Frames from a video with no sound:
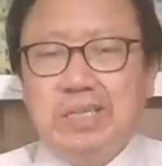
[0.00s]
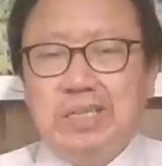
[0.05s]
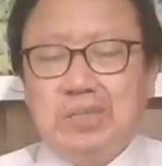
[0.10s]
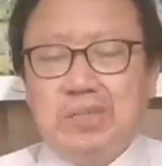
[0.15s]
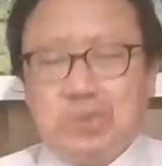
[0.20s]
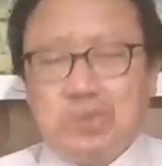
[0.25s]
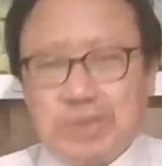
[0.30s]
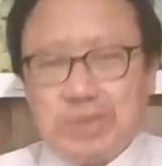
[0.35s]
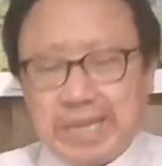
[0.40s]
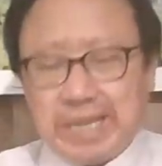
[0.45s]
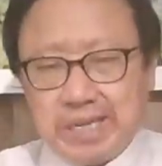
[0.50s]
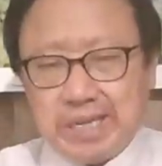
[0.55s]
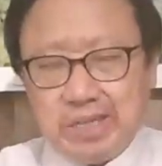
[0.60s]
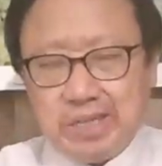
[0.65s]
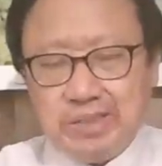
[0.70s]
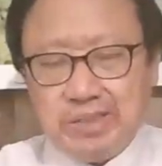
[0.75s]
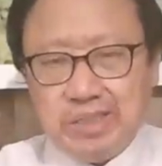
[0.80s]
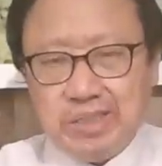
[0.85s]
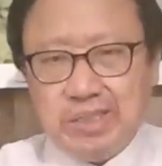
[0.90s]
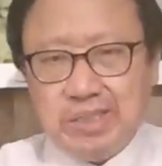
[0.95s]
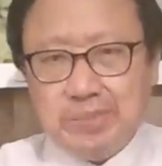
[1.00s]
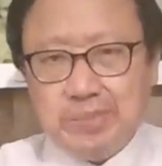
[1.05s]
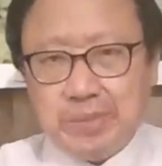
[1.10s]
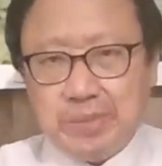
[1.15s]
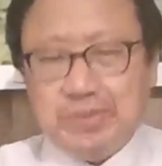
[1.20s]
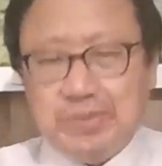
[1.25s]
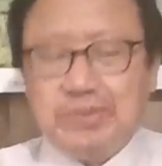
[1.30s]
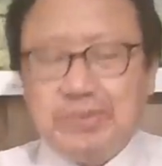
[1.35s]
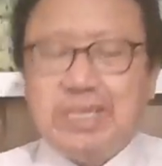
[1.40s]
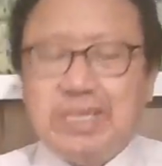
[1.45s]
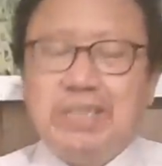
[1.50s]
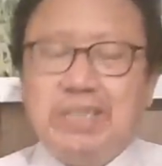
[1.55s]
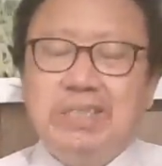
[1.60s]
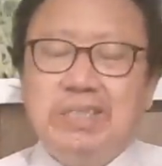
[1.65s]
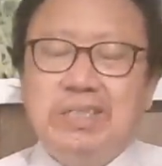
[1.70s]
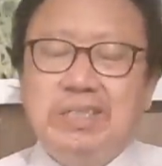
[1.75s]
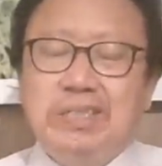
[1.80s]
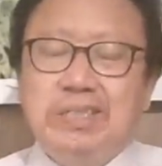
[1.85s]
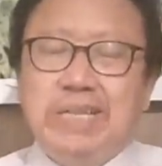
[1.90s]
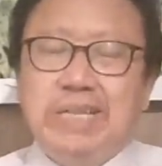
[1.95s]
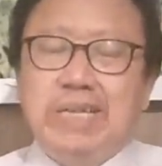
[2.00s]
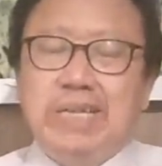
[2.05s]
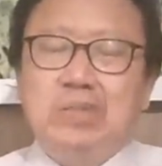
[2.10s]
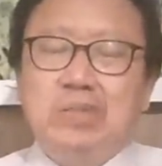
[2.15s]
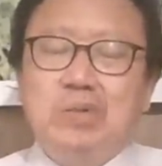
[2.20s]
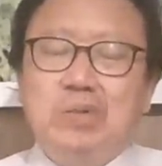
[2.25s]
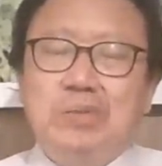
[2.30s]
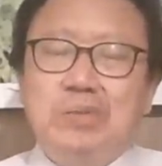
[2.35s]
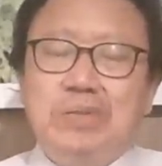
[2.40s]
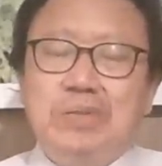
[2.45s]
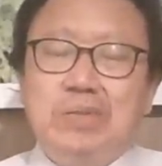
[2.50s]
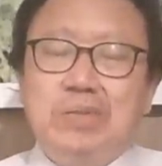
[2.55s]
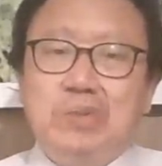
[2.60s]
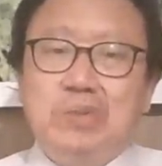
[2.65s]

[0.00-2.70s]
哦，说蛋糕被封杀了，蛋糕出了问题。